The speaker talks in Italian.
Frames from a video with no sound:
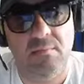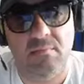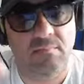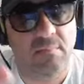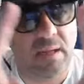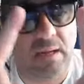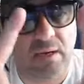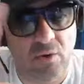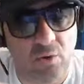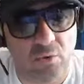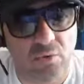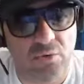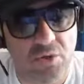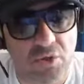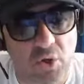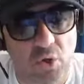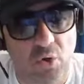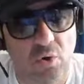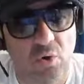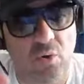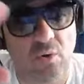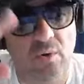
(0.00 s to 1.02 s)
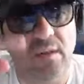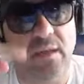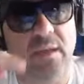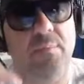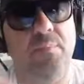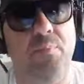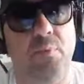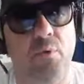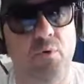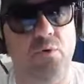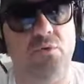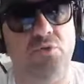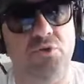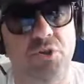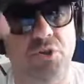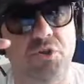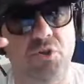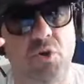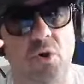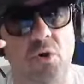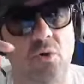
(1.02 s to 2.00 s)
ma non solo, in più ci
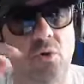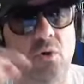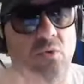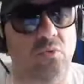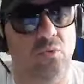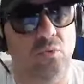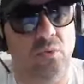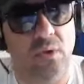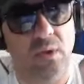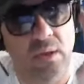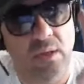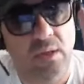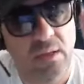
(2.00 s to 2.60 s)
sono,